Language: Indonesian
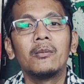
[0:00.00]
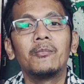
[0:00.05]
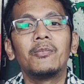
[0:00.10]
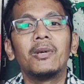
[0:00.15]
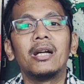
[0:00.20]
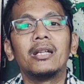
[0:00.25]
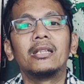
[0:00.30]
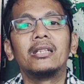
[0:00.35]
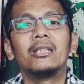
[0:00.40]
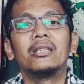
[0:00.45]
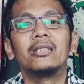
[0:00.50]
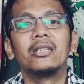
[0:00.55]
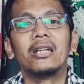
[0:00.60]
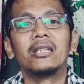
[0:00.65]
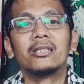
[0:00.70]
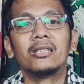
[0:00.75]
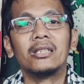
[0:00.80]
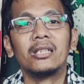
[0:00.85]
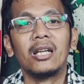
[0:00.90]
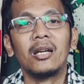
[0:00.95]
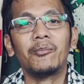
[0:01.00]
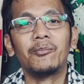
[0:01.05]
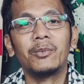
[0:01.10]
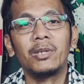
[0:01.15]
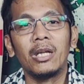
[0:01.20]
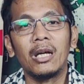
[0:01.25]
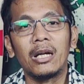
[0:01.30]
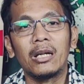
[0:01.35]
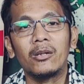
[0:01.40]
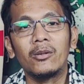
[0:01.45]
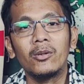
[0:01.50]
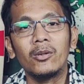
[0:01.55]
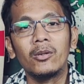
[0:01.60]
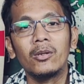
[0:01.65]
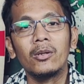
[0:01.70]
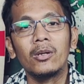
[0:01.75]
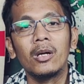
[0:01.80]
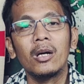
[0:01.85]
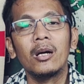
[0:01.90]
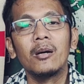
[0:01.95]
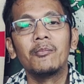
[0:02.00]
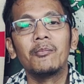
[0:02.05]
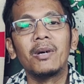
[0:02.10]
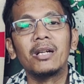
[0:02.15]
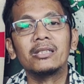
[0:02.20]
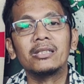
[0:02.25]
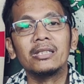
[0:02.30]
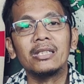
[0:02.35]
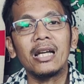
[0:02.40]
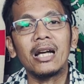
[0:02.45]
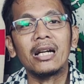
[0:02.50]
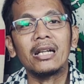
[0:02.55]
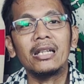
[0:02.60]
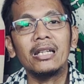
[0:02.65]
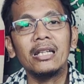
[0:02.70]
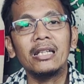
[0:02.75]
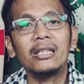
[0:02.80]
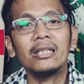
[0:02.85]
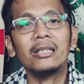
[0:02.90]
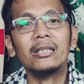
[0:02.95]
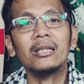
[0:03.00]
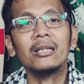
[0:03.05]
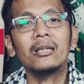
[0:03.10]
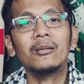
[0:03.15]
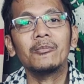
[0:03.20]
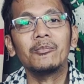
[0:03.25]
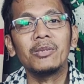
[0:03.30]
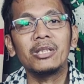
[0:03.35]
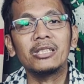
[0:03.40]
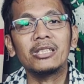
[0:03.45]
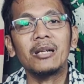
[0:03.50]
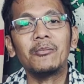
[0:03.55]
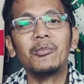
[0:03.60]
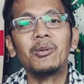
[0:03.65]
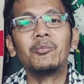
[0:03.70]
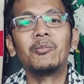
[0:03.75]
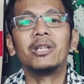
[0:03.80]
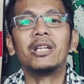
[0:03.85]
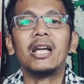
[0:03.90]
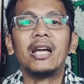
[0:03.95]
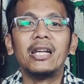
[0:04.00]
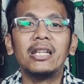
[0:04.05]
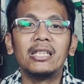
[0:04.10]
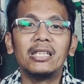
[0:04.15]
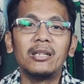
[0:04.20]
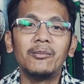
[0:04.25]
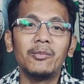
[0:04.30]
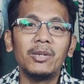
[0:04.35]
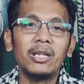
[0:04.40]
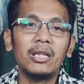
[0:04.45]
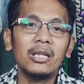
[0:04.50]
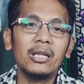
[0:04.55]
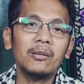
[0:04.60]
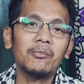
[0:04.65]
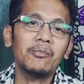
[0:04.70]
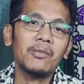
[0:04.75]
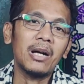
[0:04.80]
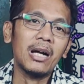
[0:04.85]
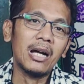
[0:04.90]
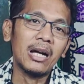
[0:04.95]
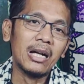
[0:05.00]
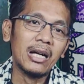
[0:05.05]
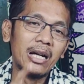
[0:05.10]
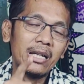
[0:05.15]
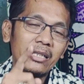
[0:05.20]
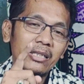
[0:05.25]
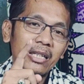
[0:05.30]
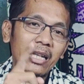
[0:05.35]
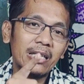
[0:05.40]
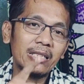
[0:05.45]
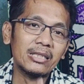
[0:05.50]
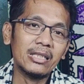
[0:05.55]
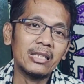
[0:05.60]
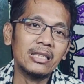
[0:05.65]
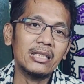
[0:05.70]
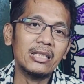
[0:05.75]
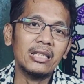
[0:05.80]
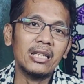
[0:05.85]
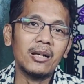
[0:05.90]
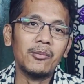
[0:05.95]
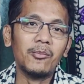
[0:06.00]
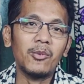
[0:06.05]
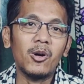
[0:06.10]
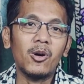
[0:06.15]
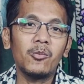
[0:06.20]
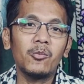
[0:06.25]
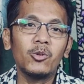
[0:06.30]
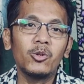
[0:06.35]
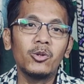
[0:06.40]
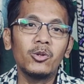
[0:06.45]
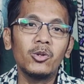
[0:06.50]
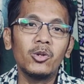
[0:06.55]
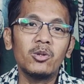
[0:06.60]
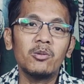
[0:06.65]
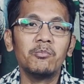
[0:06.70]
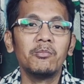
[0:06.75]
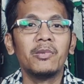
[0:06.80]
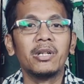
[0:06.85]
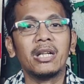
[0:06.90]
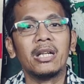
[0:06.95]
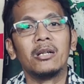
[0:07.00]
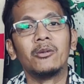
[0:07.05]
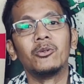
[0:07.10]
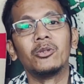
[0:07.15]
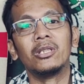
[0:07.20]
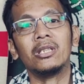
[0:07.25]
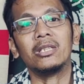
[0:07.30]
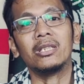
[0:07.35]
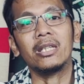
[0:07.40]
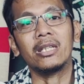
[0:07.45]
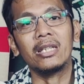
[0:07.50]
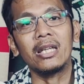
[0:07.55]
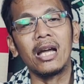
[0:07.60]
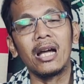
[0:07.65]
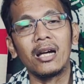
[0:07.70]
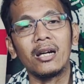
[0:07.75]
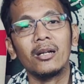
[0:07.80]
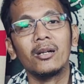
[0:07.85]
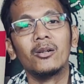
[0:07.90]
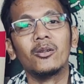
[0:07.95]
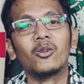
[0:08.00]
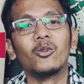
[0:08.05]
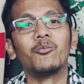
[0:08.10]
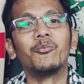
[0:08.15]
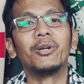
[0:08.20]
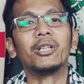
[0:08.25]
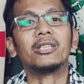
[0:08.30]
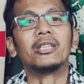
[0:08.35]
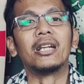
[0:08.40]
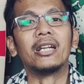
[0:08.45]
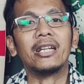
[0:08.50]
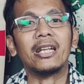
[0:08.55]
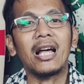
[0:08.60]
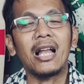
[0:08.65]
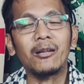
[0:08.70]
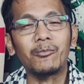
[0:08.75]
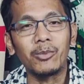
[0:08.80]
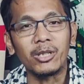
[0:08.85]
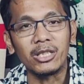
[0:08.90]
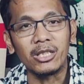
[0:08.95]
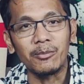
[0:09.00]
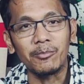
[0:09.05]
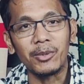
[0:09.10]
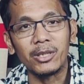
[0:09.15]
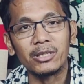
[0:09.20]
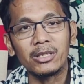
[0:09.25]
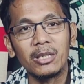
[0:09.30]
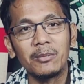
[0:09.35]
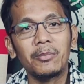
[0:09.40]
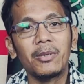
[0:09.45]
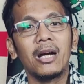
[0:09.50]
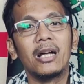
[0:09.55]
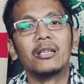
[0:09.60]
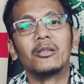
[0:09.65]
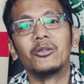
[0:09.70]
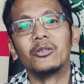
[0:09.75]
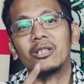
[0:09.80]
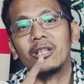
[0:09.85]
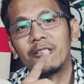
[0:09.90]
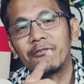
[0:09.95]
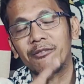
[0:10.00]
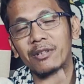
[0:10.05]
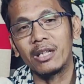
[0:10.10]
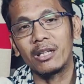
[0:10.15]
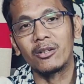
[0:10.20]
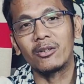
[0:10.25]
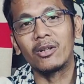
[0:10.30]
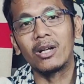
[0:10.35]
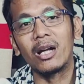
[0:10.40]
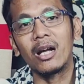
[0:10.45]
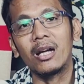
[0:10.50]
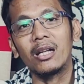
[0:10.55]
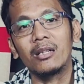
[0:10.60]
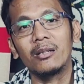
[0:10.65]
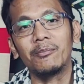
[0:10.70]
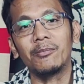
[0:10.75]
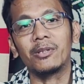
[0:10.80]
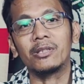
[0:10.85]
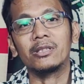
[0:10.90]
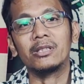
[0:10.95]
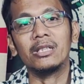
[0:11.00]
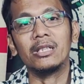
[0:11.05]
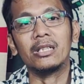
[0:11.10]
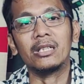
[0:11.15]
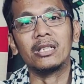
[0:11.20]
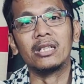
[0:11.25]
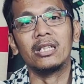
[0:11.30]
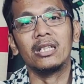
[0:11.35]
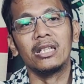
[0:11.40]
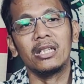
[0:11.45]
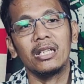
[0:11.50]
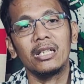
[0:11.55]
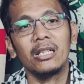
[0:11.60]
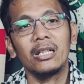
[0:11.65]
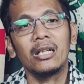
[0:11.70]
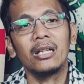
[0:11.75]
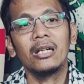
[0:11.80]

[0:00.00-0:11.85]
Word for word: Pelatih Jackson F. Tiago masih yakin bisa membenahi tim ini. Bahkan Jackson tidak mau mundur mengikuti jejak Robert Rene Albert di Persib atau Javier Roca di Persik Kediri.